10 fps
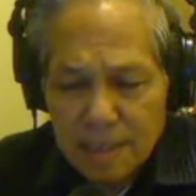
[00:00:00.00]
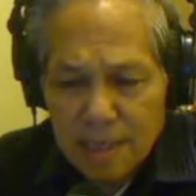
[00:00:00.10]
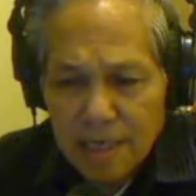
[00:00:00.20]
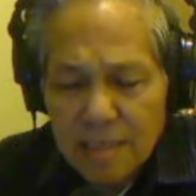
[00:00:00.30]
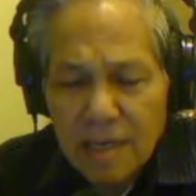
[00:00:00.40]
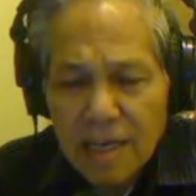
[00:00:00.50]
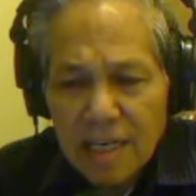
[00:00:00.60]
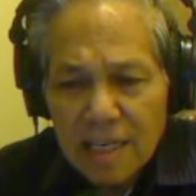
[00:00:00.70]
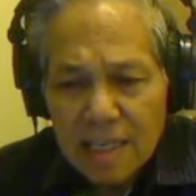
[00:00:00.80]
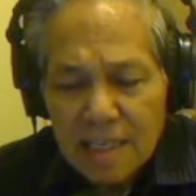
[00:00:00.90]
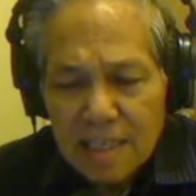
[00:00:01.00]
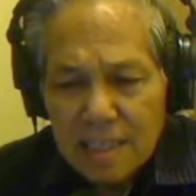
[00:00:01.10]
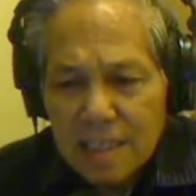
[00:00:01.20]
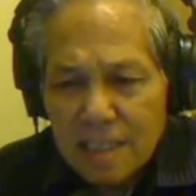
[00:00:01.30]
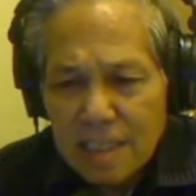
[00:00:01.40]
Cái trước hết á,
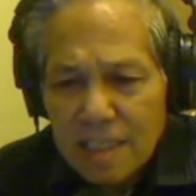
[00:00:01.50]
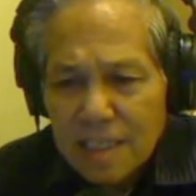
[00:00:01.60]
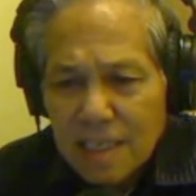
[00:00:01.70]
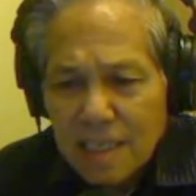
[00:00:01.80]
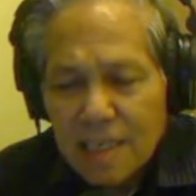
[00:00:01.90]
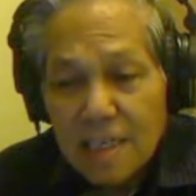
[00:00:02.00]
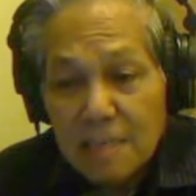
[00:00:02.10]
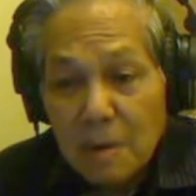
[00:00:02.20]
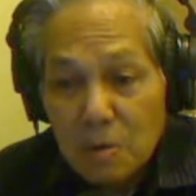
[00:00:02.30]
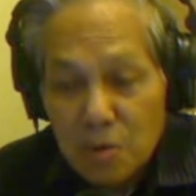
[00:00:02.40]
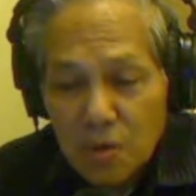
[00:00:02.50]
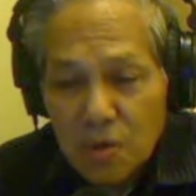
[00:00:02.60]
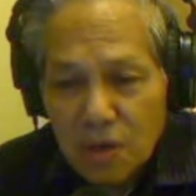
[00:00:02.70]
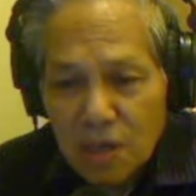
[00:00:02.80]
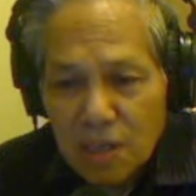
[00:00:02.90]
thì cái người bầu
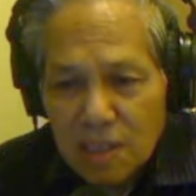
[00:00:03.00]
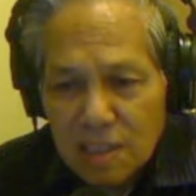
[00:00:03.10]
xô đó